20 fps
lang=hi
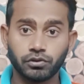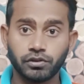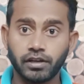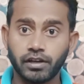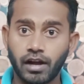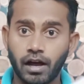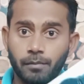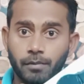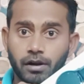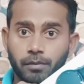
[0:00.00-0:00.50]
तो
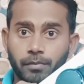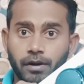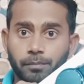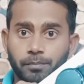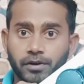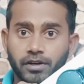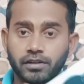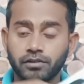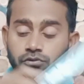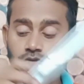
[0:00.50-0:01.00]
ये रहा हमारा
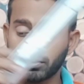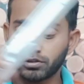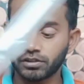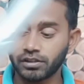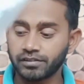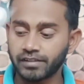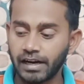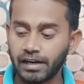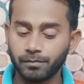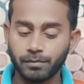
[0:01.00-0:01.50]
मेन प्रोडक्ट इसको
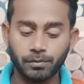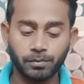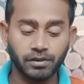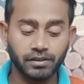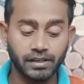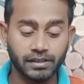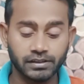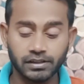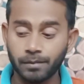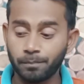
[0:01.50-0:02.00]
देखते हैं साइड में
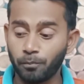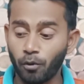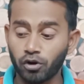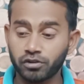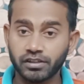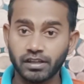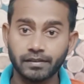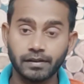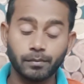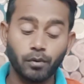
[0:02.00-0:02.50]
भी देखते हैं
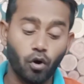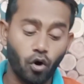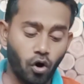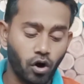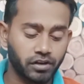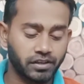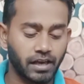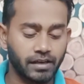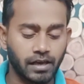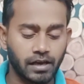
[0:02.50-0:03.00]
बॉक्स के अंदर में
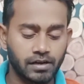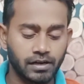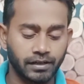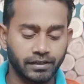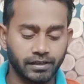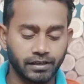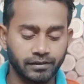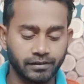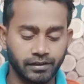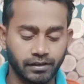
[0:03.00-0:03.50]
और क्या क्या
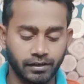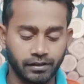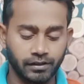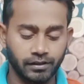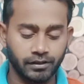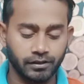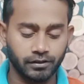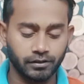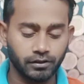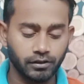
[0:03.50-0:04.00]
कंटेंट दी
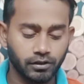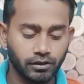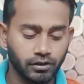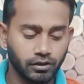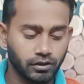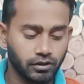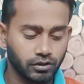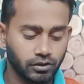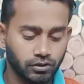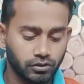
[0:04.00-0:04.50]
गई है
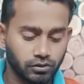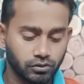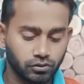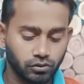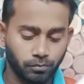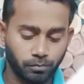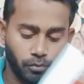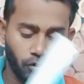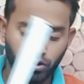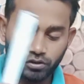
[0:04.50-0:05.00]

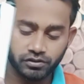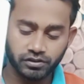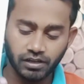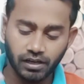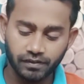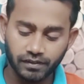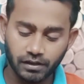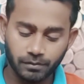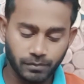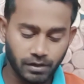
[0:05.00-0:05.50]
तो बॉक्स
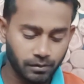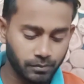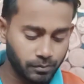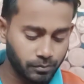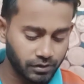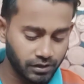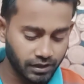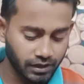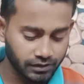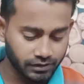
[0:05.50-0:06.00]
के अंदर में
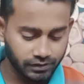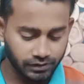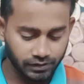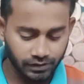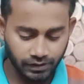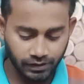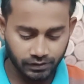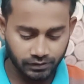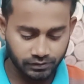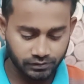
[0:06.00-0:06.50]
हमें मिल
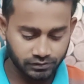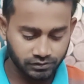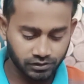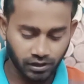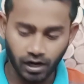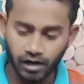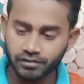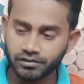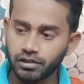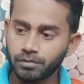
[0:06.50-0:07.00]
जाती है एक
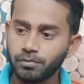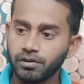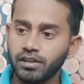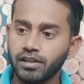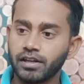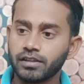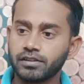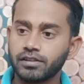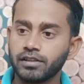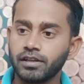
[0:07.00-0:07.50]
चार्जर
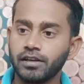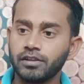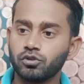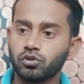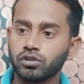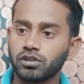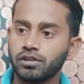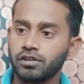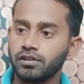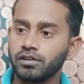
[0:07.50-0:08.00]
मिल जाती है
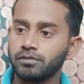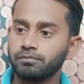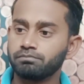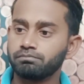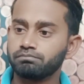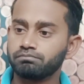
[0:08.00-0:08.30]
जो कि